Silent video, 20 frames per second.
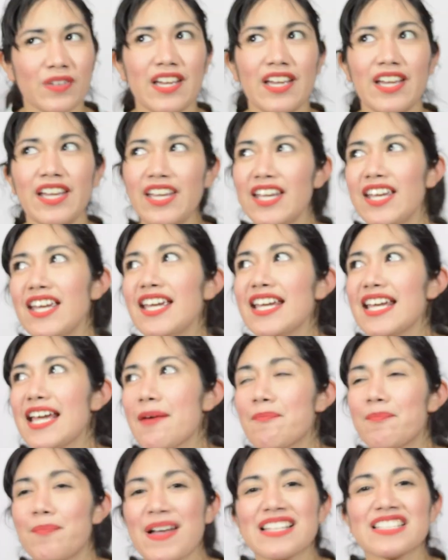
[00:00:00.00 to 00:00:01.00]
Y
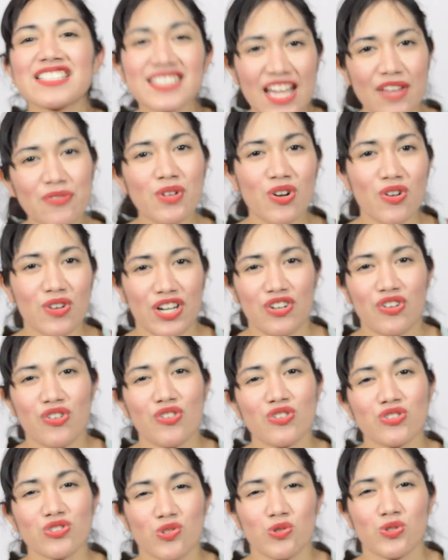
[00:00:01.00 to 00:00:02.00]
pensando en lo que no
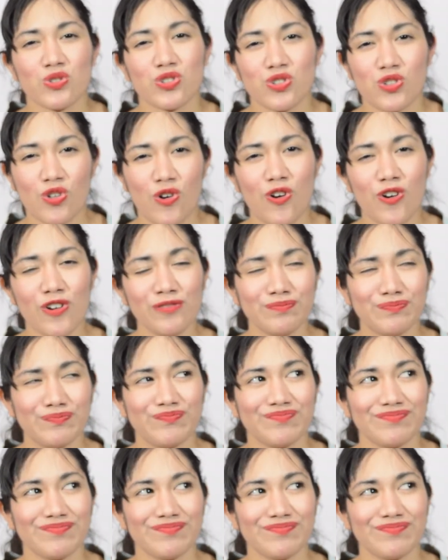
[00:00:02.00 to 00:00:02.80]
nos gustó,